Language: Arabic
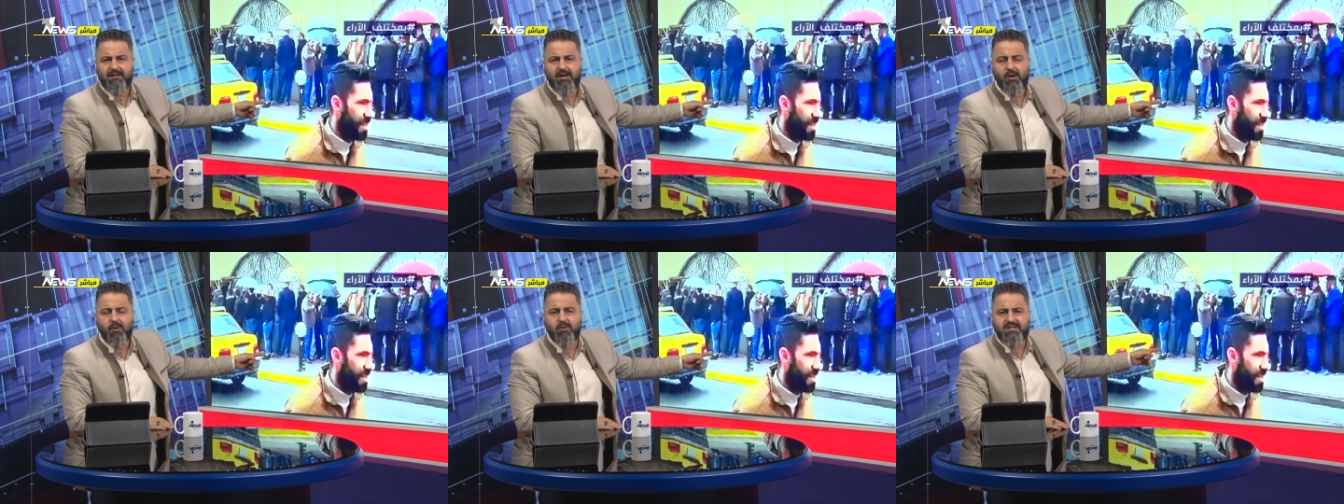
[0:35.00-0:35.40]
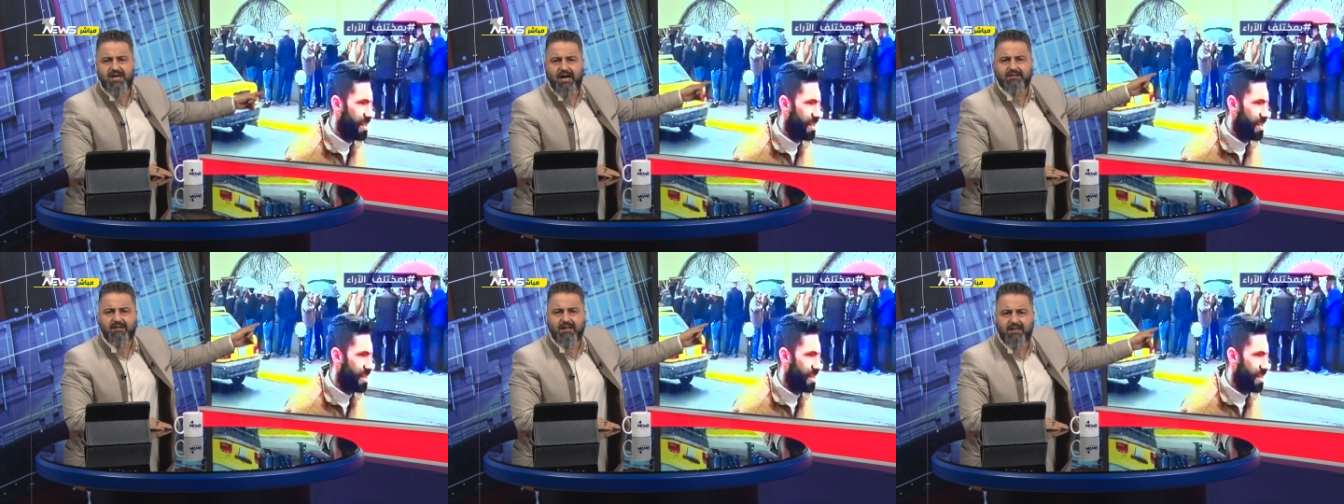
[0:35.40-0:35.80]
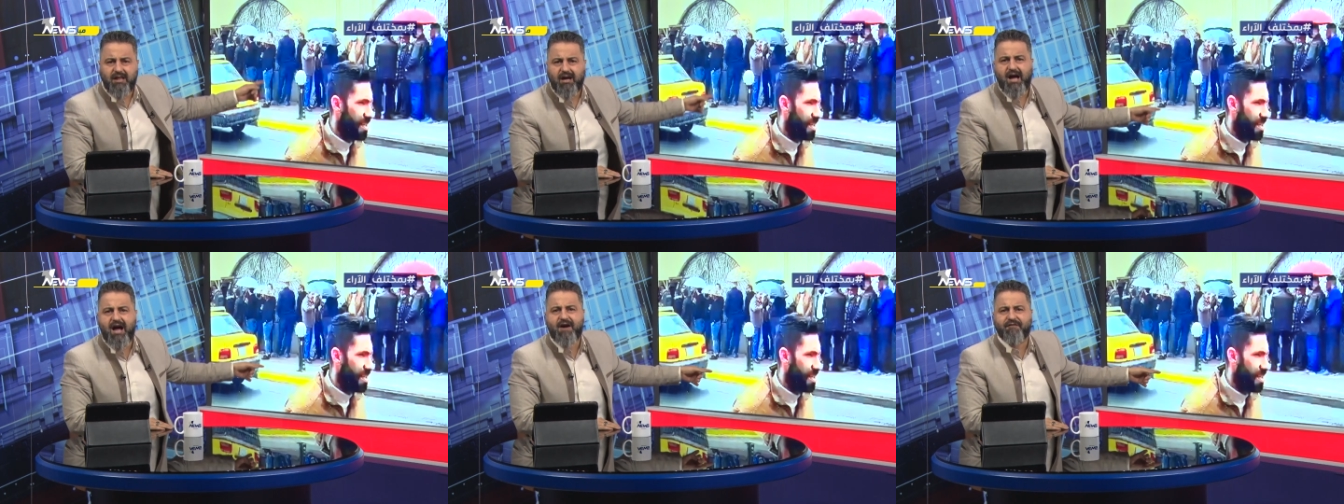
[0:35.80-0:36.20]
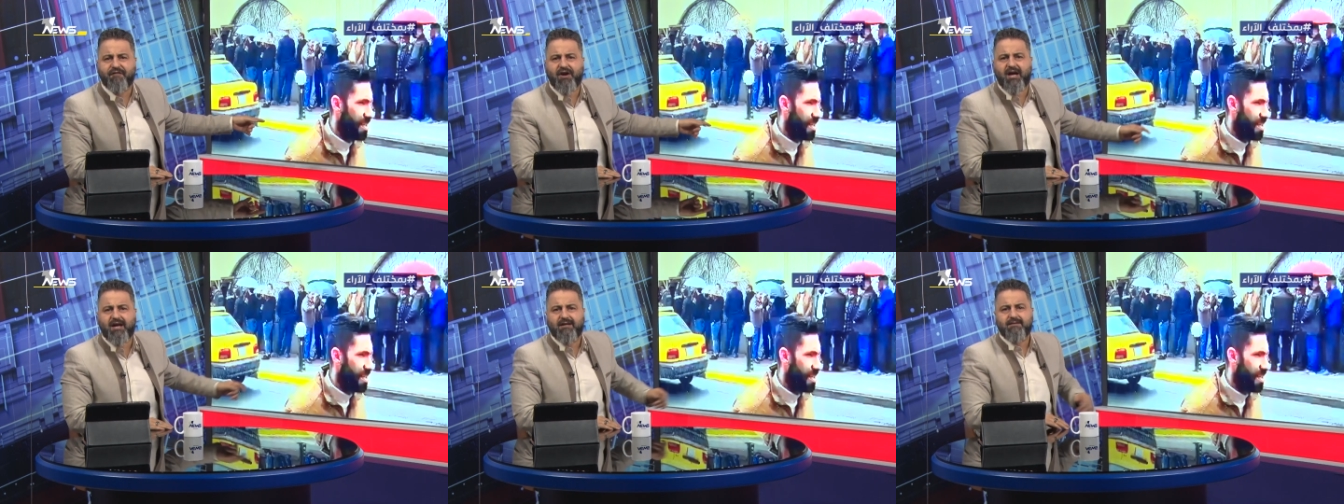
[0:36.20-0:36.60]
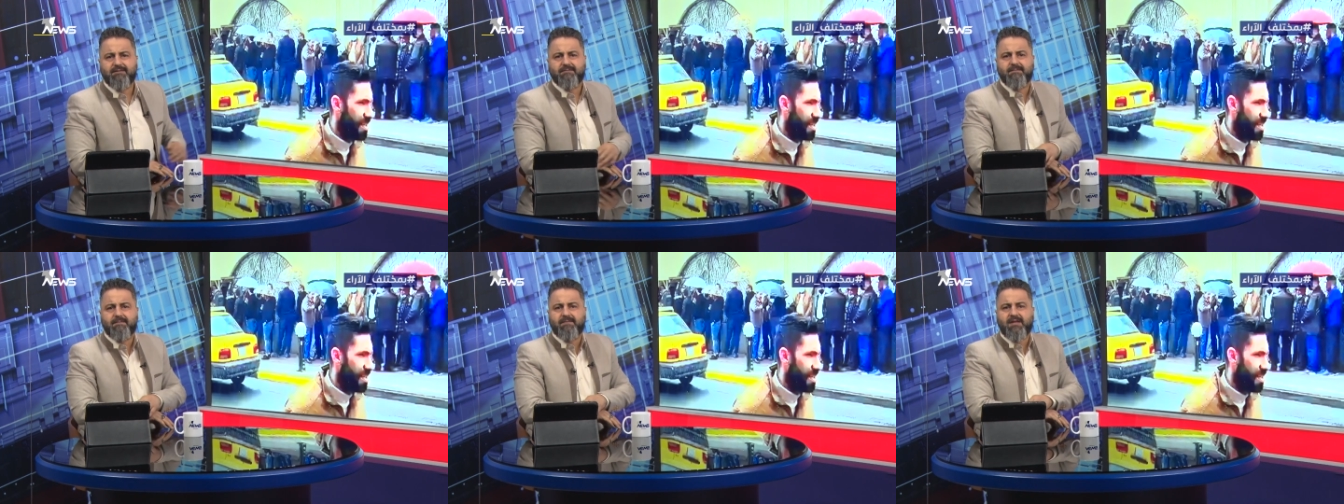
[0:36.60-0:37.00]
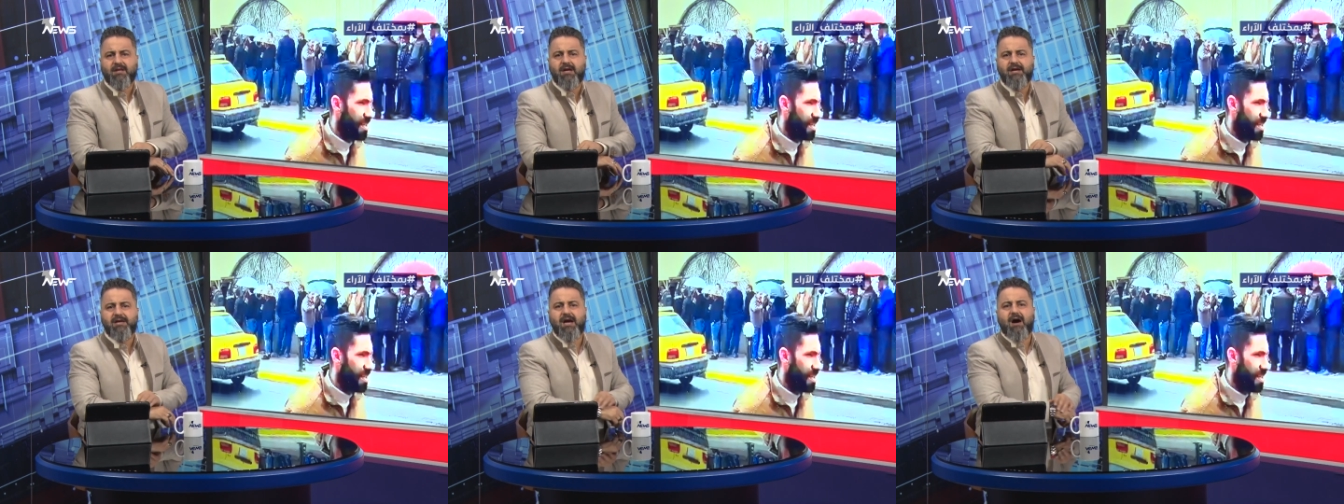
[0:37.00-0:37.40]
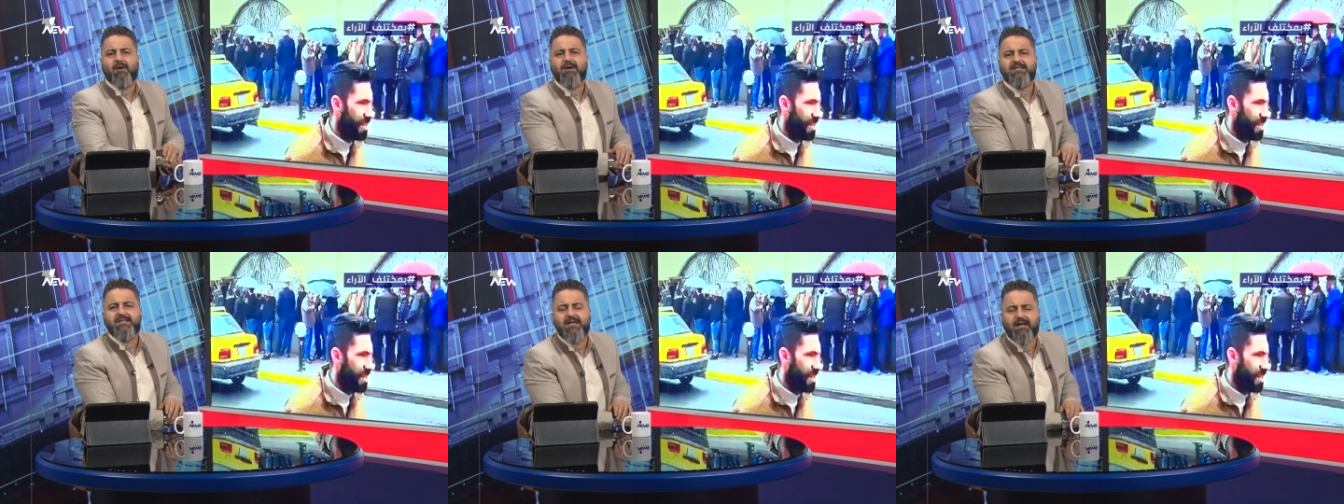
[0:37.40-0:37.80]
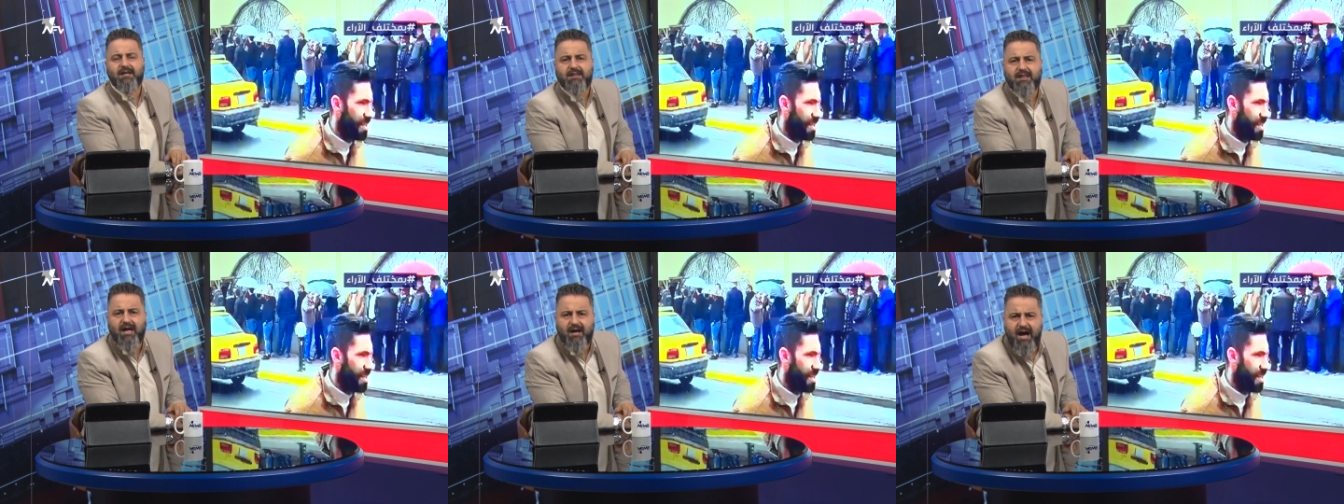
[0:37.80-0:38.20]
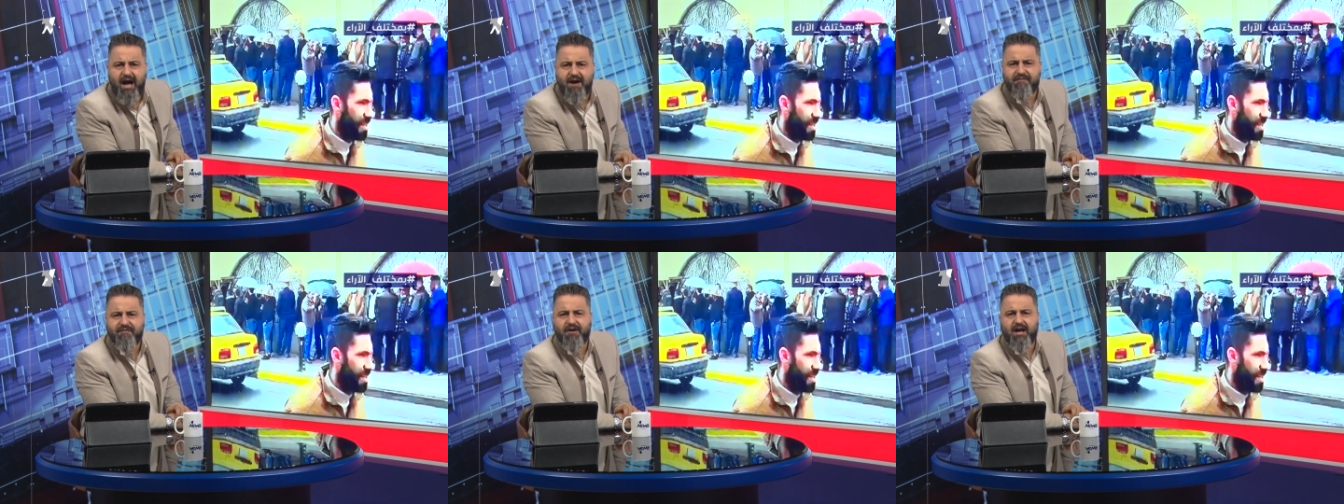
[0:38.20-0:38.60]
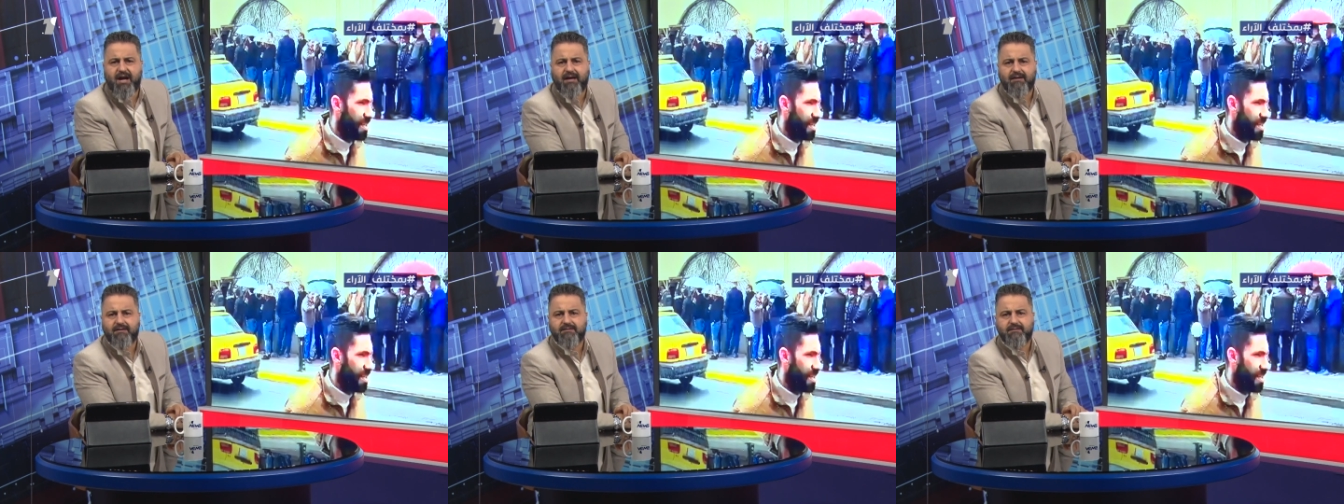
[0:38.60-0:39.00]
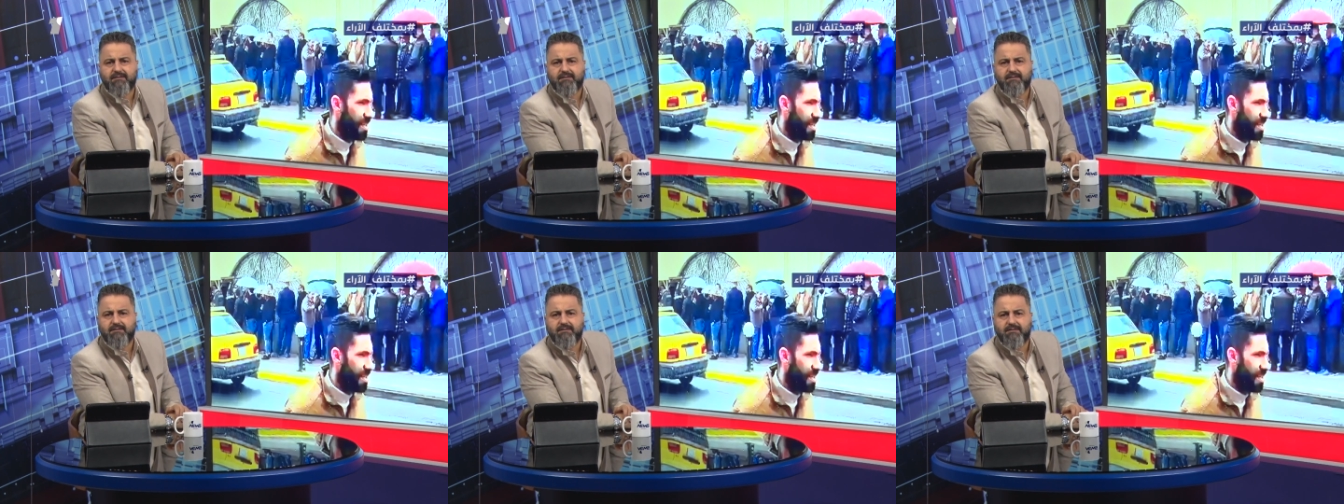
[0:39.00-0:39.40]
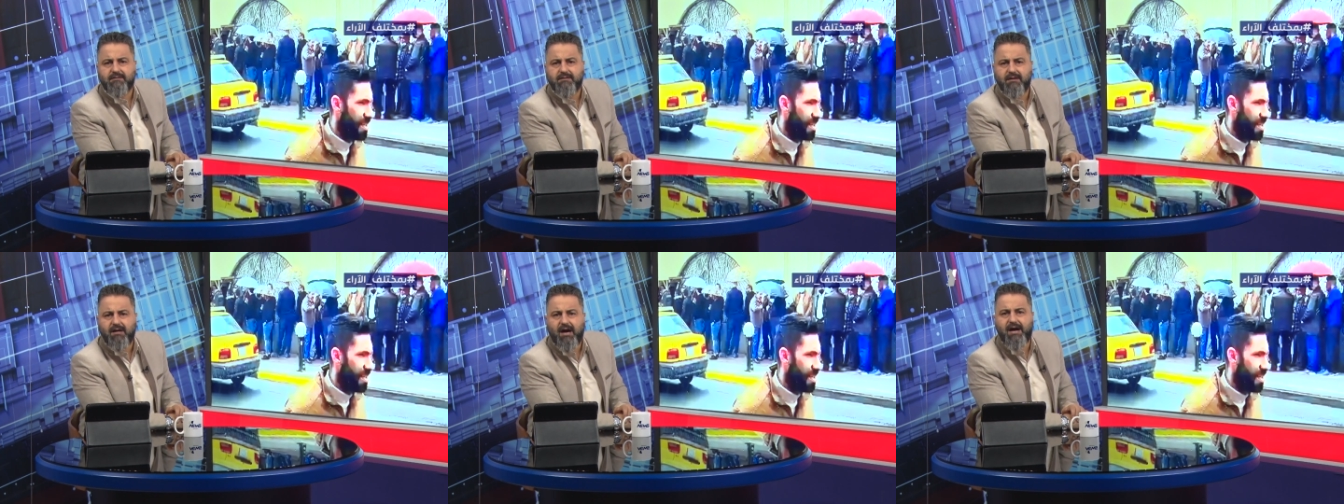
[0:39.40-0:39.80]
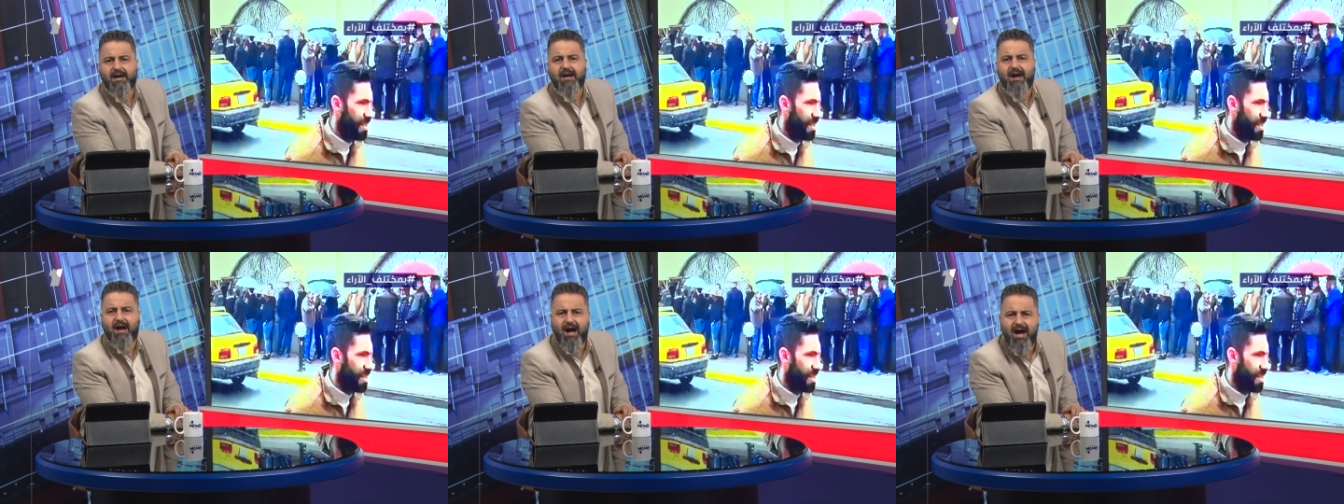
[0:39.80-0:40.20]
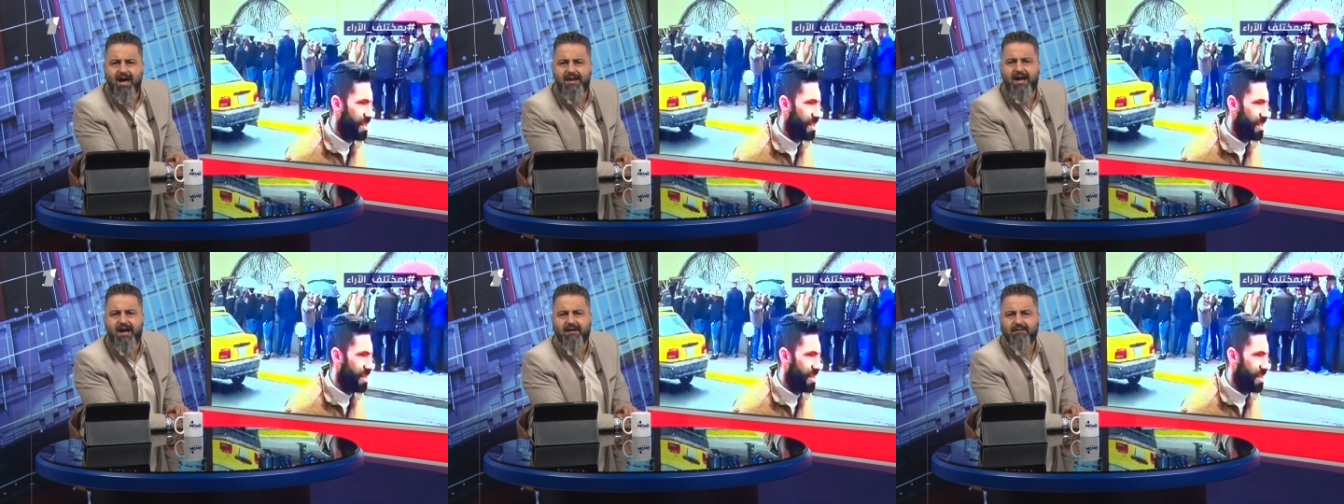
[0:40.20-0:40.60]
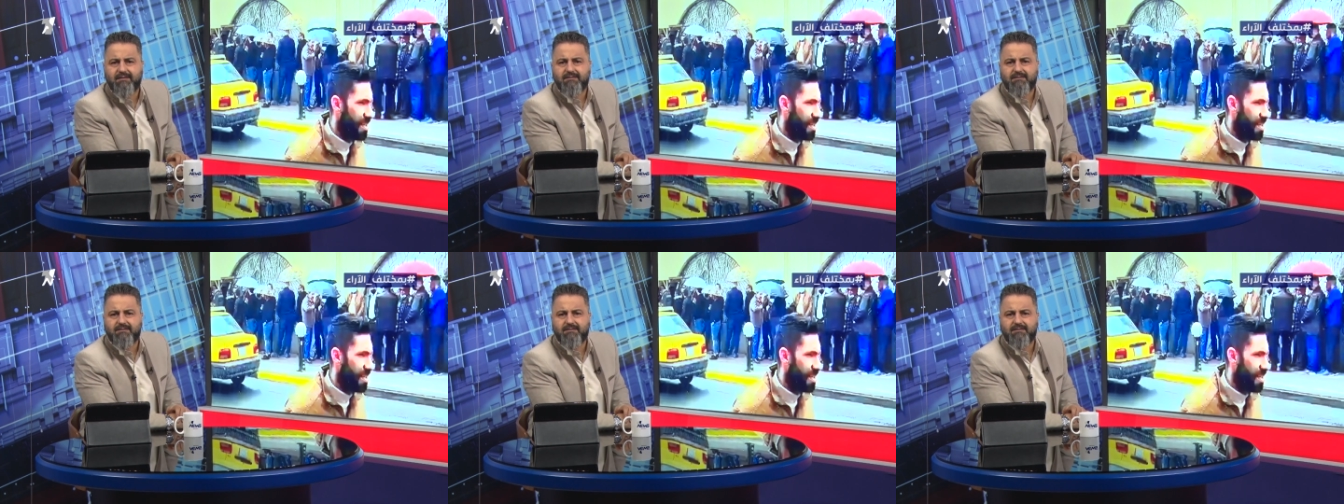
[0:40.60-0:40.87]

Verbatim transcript: وزارة الثقافة يا وزير الثقافة هاي إهانة